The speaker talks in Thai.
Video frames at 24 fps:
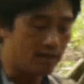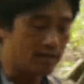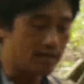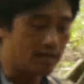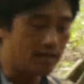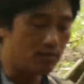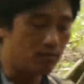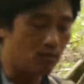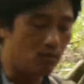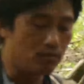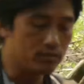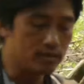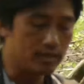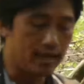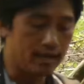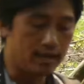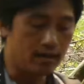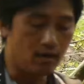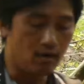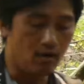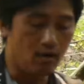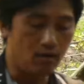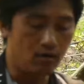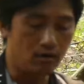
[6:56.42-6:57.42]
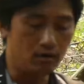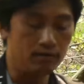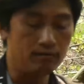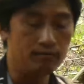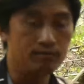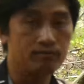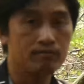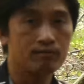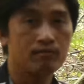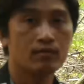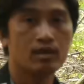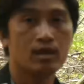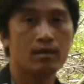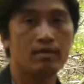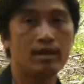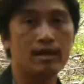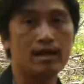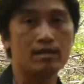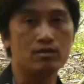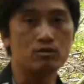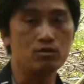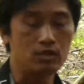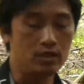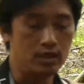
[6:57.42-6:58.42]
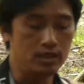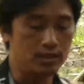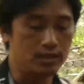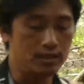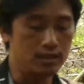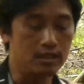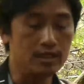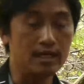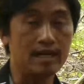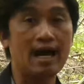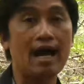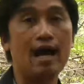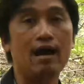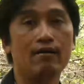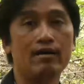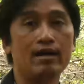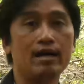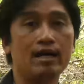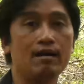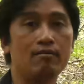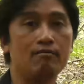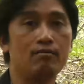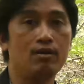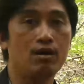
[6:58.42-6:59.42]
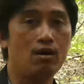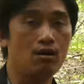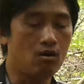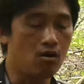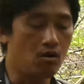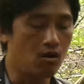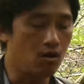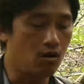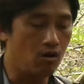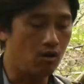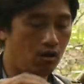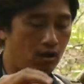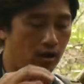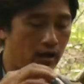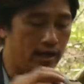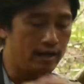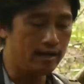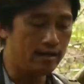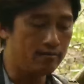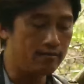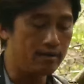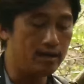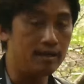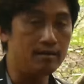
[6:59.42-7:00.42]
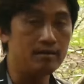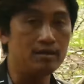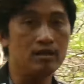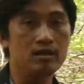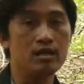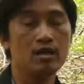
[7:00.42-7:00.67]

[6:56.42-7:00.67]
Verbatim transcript: วันนี้ผมใช้กล้อง Panasonic G9 นะครับ แล้วก็เลนเป็น